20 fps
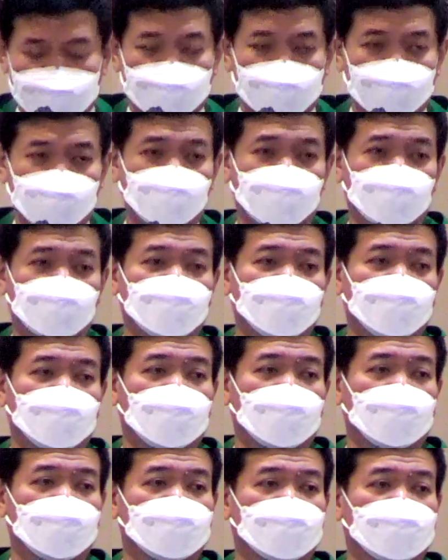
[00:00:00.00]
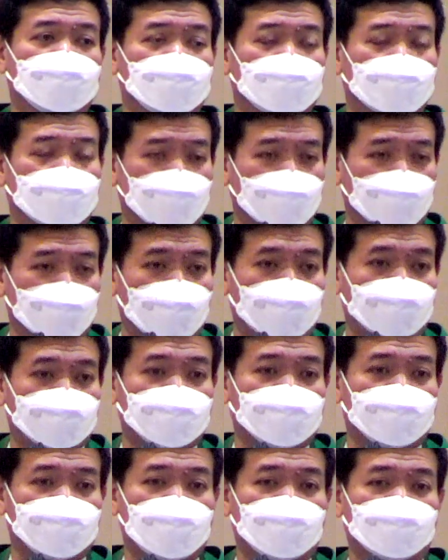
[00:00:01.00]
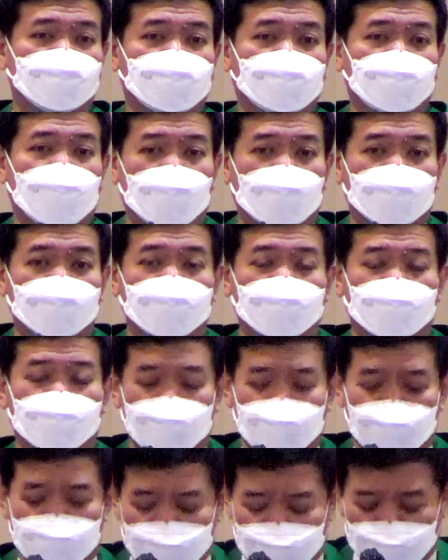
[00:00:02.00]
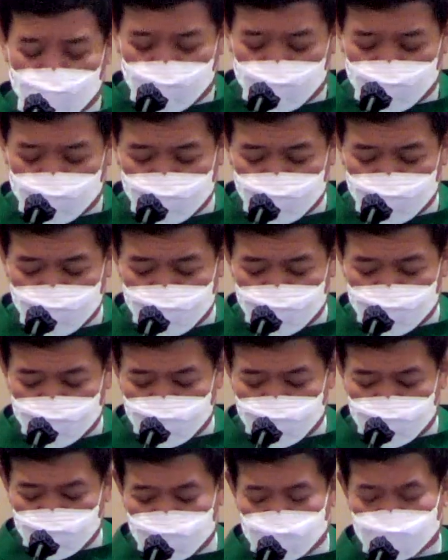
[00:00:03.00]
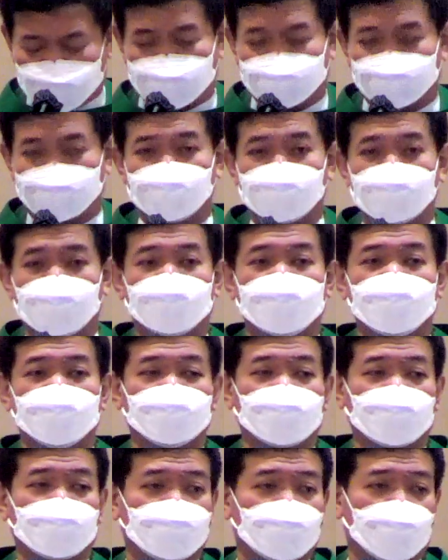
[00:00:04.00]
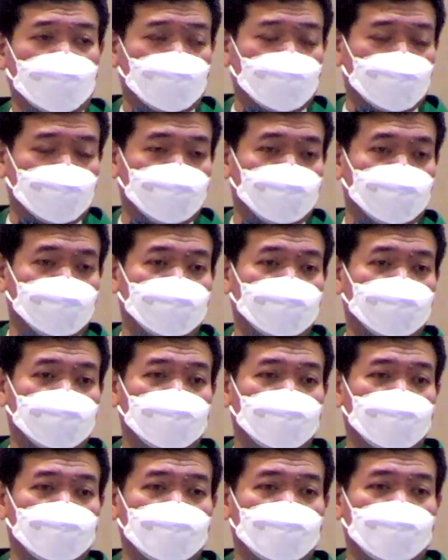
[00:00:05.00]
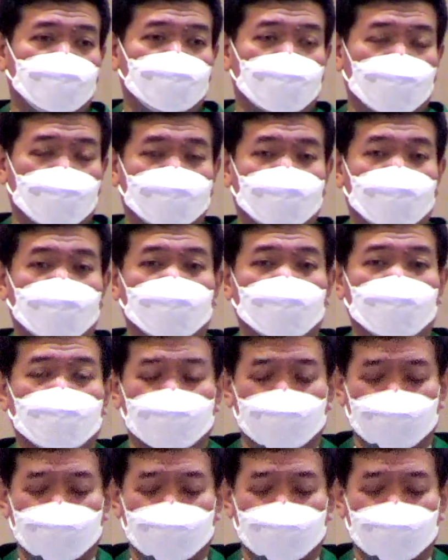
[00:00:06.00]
di surga kelak yang terakhir inilah yang akan menjadi terdahulu. Merekalah